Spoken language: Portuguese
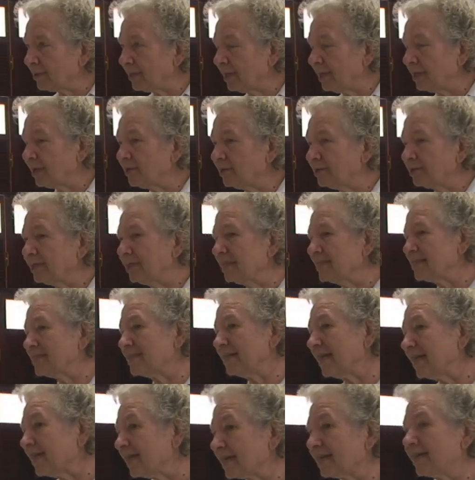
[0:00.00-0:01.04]
Quero
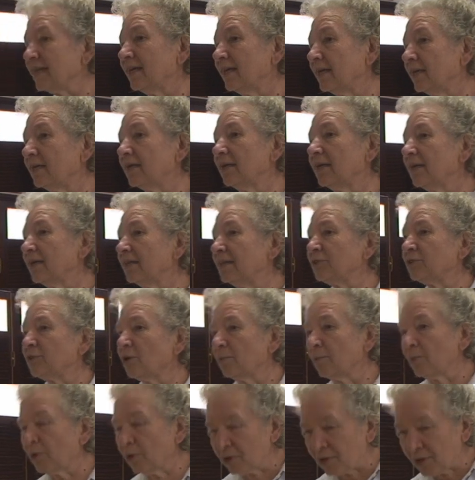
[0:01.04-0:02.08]
dizer que
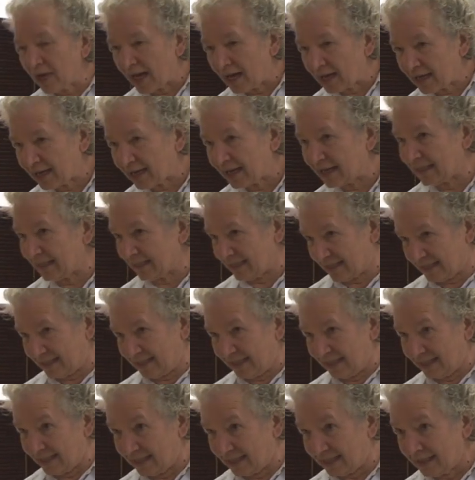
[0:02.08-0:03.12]
estou muito
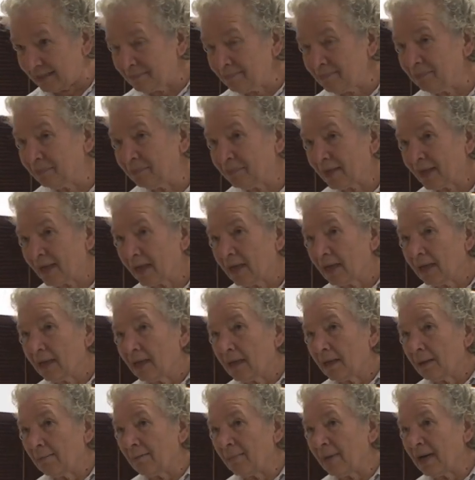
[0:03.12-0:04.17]
agradecida
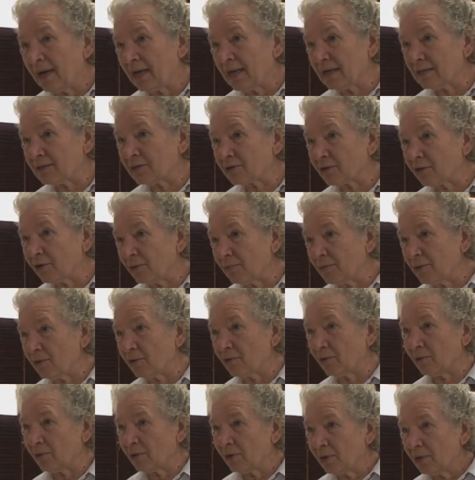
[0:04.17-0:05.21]
mas,
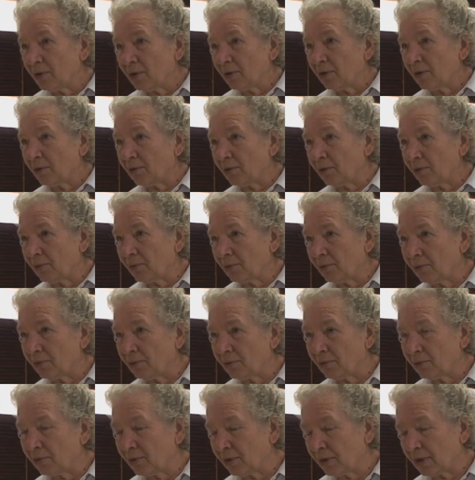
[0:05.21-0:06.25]
como
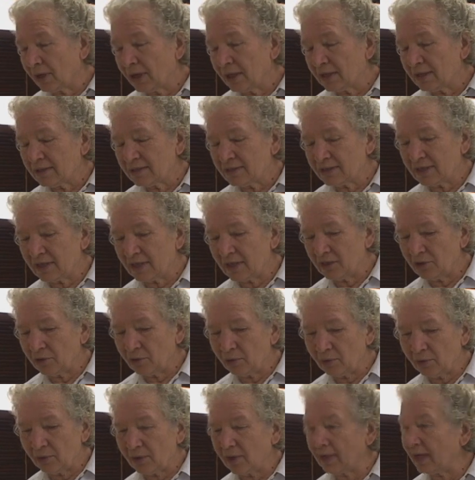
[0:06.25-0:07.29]
o
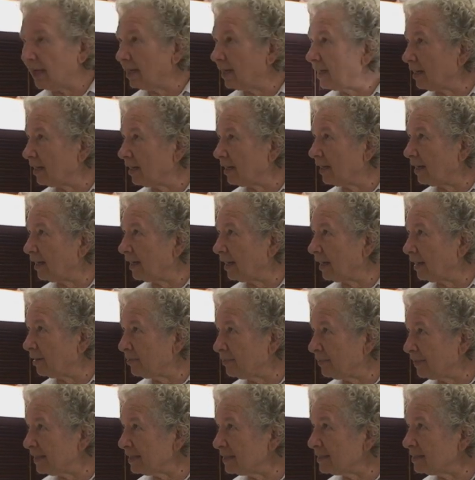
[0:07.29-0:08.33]
senhor
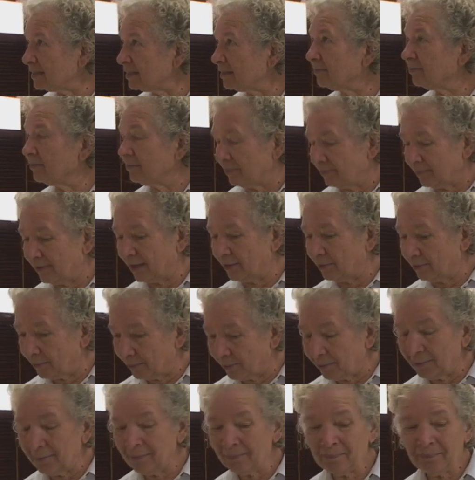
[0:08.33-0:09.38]
Alves
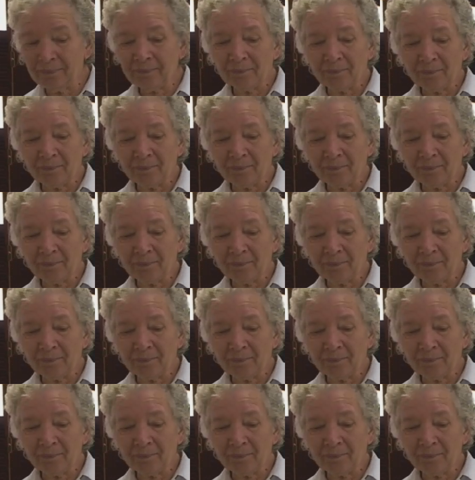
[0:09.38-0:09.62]
falou,